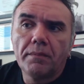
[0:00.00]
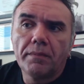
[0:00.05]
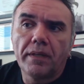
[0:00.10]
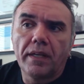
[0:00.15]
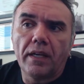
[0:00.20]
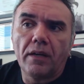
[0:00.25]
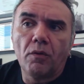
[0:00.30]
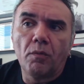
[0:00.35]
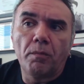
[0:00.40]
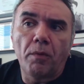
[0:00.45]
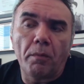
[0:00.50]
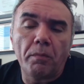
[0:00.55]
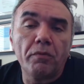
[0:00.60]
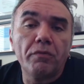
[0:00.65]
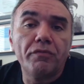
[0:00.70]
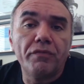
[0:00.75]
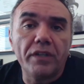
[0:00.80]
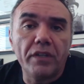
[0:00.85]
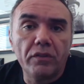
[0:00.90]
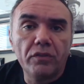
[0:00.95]
Porque o
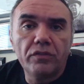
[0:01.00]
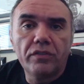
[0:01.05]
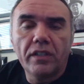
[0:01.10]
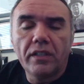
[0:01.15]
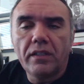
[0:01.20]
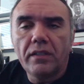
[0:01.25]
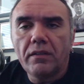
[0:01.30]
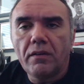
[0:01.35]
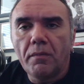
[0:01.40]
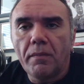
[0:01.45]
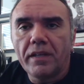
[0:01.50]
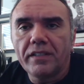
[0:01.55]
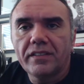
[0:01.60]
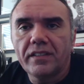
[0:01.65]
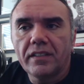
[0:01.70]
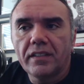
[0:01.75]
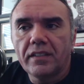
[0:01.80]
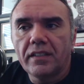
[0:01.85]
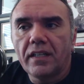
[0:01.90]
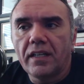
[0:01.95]
próprio vírus ele
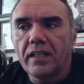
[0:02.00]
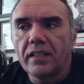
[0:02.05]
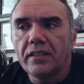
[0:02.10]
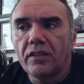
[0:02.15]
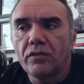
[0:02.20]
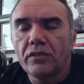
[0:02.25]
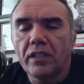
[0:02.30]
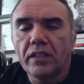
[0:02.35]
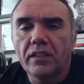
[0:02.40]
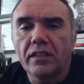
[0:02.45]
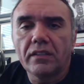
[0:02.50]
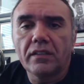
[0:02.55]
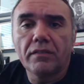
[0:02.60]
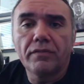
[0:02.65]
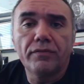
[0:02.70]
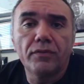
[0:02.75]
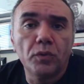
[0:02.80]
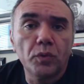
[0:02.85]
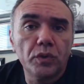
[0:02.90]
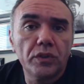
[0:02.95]
começa a não ter tanta
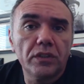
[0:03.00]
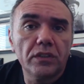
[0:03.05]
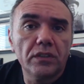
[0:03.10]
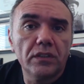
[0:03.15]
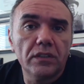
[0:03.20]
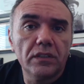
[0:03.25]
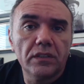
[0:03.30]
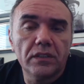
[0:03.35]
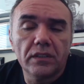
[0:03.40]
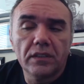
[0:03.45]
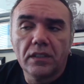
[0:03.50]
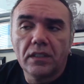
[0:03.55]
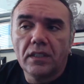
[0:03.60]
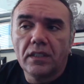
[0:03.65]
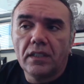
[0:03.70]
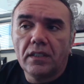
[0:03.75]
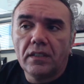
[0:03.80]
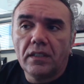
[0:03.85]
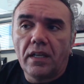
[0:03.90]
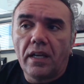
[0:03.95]
força de
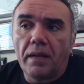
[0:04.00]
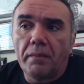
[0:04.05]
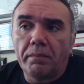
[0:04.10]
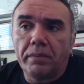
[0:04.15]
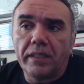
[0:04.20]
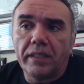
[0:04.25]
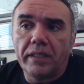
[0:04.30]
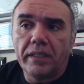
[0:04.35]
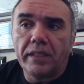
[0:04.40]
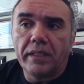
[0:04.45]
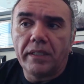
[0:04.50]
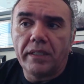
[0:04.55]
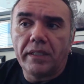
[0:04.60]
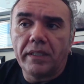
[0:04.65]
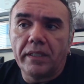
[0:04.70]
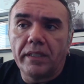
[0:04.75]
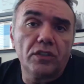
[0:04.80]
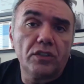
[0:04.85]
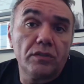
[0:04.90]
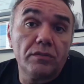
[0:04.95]
replicação
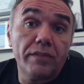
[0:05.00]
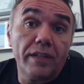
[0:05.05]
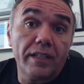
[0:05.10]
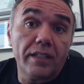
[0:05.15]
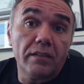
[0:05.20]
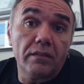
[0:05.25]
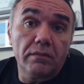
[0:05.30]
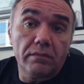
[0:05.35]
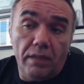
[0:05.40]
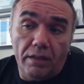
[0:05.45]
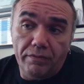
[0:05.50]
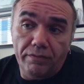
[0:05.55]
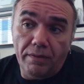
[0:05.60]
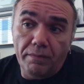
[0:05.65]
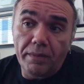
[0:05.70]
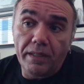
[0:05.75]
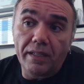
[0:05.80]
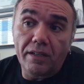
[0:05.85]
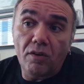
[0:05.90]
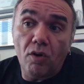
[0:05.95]
durante o verão. A
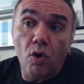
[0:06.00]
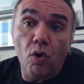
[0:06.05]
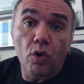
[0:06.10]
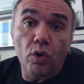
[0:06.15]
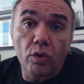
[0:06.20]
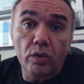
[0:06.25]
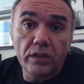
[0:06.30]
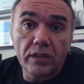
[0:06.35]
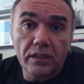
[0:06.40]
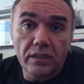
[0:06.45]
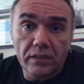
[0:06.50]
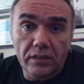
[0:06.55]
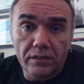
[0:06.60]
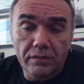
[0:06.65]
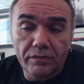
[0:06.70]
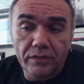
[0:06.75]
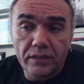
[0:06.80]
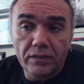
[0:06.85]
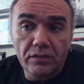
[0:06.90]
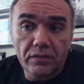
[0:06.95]
família corona
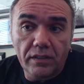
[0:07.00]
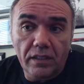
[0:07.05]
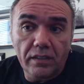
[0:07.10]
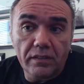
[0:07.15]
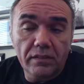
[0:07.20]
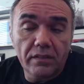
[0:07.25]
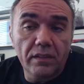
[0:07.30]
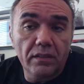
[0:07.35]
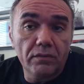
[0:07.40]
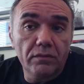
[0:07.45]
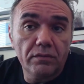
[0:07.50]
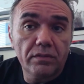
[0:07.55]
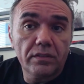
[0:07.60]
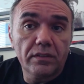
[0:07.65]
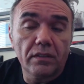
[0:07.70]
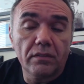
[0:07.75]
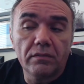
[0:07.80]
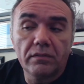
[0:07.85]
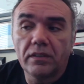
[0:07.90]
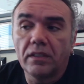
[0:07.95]
de vírus, elas não
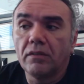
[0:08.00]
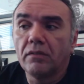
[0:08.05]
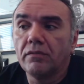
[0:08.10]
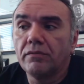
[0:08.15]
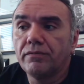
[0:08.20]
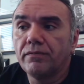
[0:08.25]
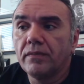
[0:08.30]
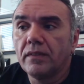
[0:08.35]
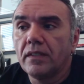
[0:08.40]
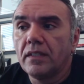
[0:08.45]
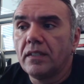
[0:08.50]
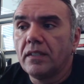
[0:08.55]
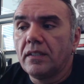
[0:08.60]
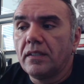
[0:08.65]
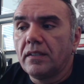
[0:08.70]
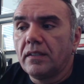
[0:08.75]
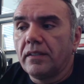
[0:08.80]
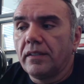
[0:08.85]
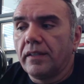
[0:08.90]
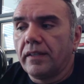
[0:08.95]
são tão
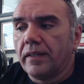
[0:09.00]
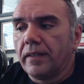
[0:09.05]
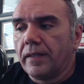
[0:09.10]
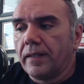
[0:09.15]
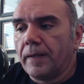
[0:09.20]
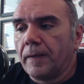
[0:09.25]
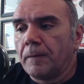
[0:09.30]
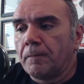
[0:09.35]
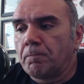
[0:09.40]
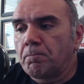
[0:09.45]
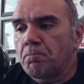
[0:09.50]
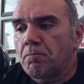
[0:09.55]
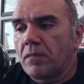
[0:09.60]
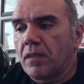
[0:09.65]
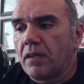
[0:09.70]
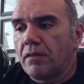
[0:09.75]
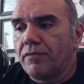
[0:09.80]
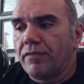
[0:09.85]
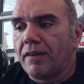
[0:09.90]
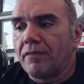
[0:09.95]
é,
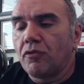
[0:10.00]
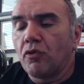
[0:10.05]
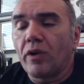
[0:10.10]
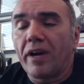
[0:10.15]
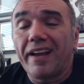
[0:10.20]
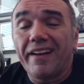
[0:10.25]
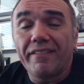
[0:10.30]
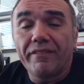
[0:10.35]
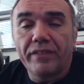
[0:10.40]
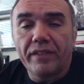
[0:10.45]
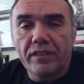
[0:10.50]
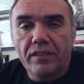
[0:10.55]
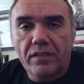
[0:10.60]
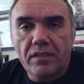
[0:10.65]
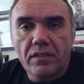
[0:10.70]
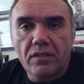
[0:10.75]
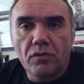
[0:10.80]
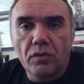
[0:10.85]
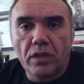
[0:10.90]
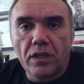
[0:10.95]

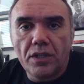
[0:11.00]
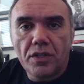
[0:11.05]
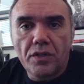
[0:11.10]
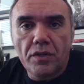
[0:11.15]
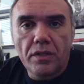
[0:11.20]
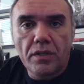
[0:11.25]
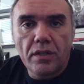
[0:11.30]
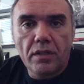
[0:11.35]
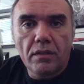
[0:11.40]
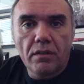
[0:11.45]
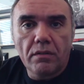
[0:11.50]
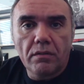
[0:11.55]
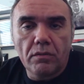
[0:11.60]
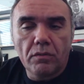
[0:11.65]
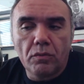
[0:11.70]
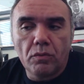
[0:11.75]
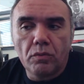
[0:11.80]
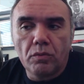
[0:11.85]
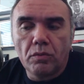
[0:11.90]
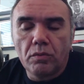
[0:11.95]
favoráveis durante
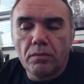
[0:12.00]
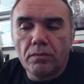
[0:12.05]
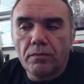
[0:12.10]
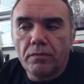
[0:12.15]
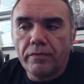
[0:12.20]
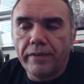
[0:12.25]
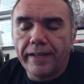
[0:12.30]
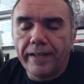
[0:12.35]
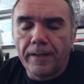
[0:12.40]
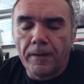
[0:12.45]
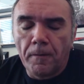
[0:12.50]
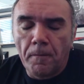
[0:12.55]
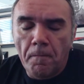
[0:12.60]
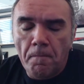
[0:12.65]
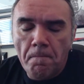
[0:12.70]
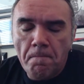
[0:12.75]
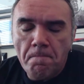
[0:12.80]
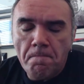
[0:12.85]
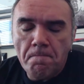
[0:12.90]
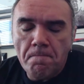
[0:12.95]
o verão.
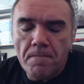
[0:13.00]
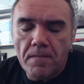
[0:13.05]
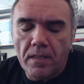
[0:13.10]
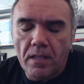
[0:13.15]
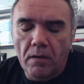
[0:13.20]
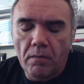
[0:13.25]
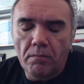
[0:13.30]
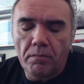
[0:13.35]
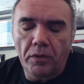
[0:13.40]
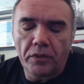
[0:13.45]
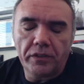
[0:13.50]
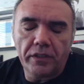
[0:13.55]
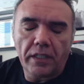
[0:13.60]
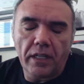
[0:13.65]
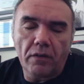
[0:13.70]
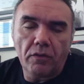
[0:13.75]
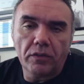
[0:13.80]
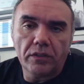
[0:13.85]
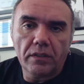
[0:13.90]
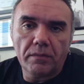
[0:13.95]
Então pode ser
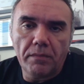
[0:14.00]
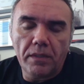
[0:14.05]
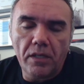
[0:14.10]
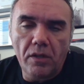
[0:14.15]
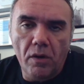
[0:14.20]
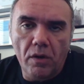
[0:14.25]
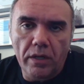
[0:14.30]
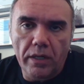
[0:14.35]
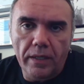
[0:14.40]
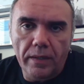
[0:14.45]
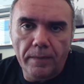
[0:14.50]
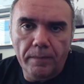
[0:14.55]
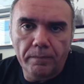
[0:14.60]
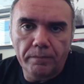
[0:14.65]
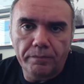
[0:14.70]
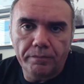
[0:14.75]
que a coisa melhore.